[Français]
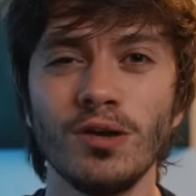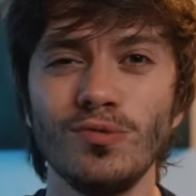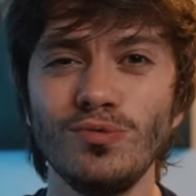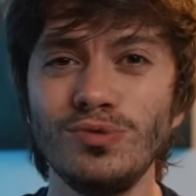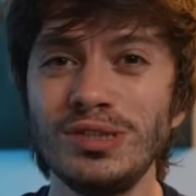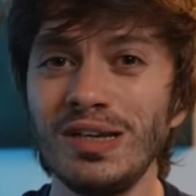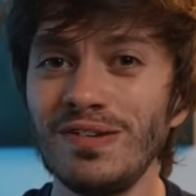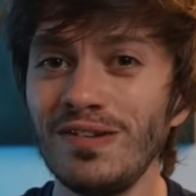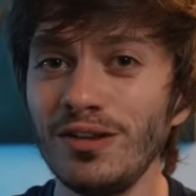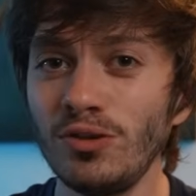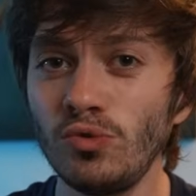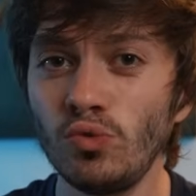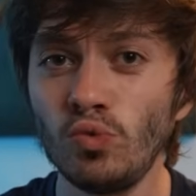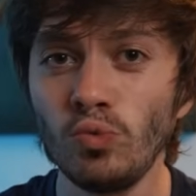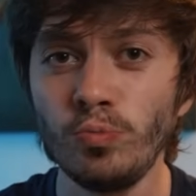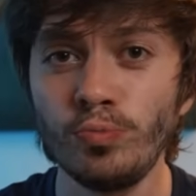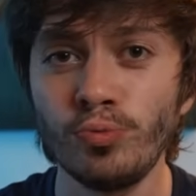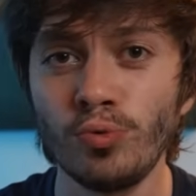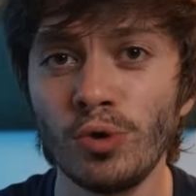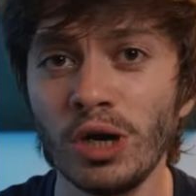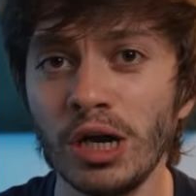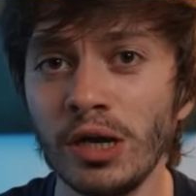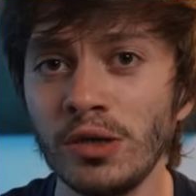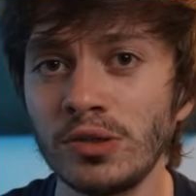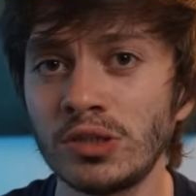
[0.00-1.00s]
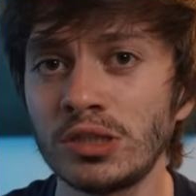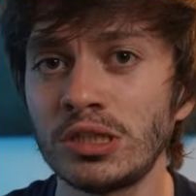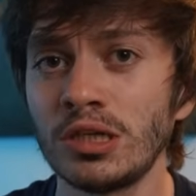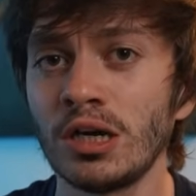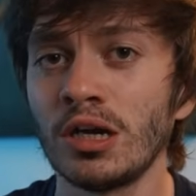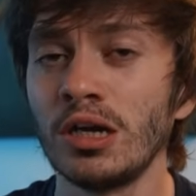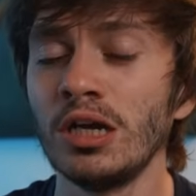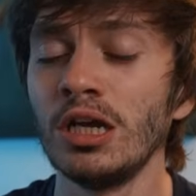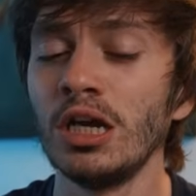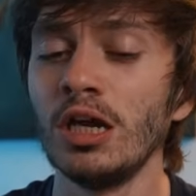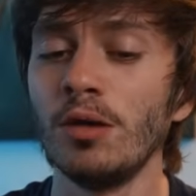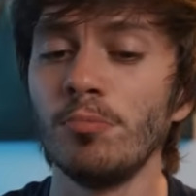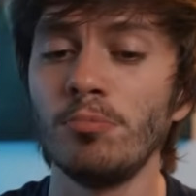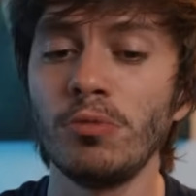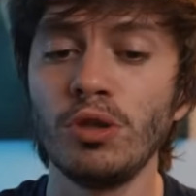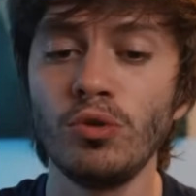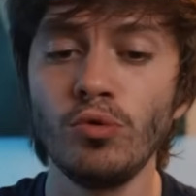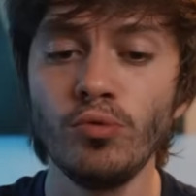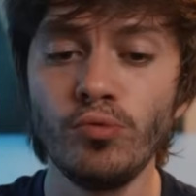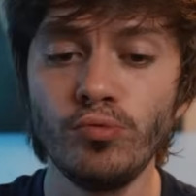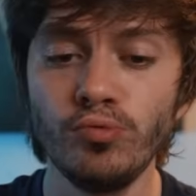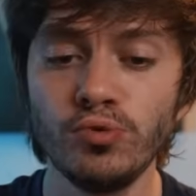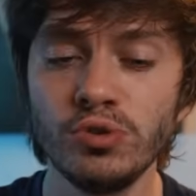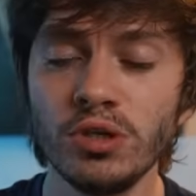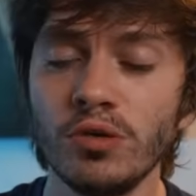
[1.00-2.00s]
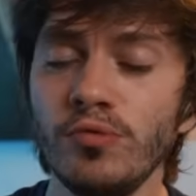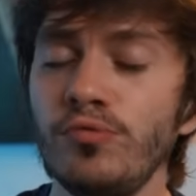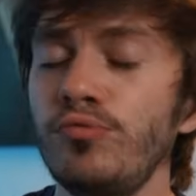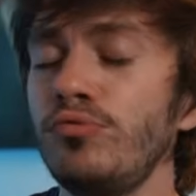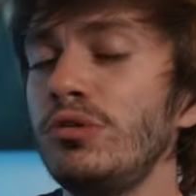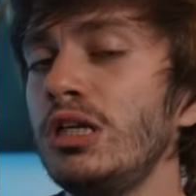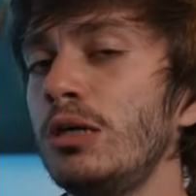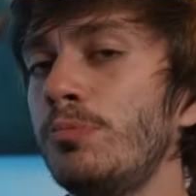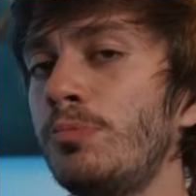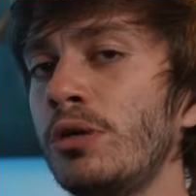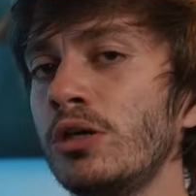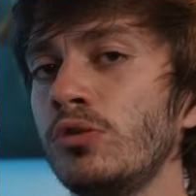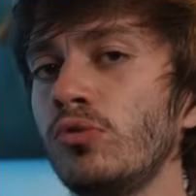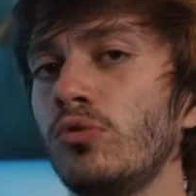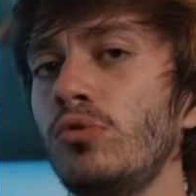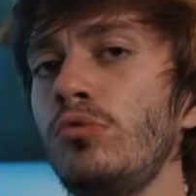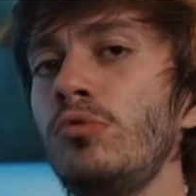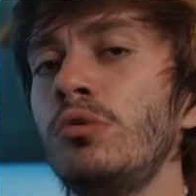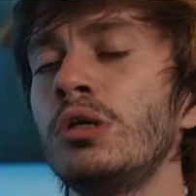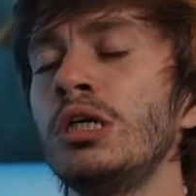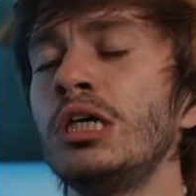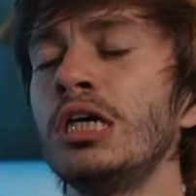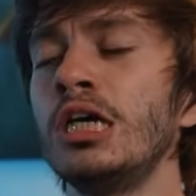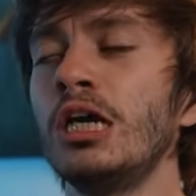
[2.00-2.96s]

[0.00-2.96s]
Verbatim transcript: Vous avez tout pour réussir, mais ne vous en voulez pas trop